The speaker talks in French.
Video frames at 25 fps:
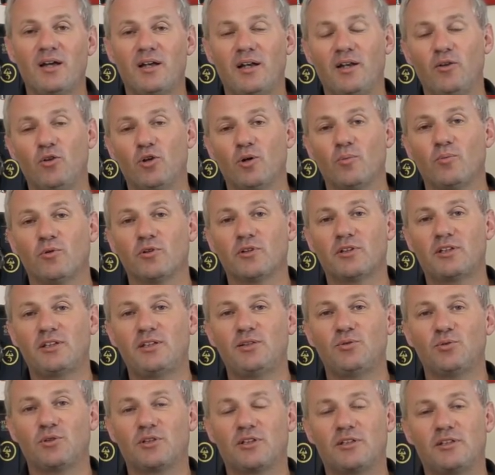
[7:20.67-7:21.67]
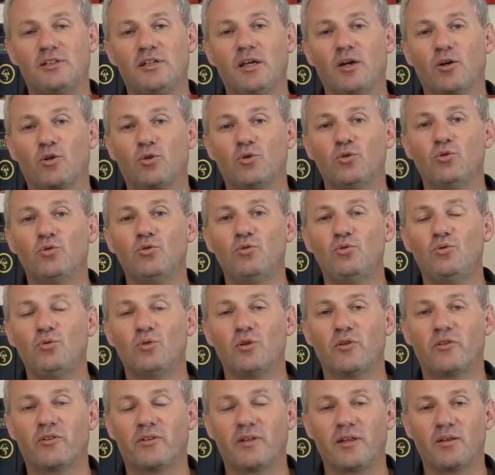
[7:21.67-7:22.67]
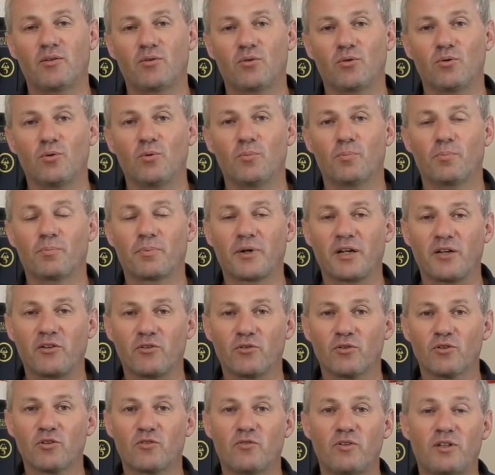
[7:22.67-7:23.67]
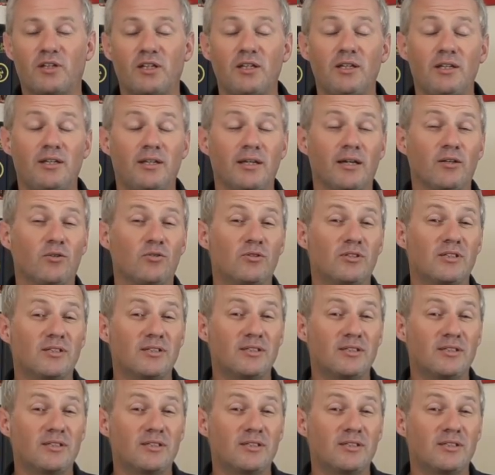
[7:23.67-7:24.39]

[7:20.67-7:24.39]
la Normandie qui a connu cette présence viking qui a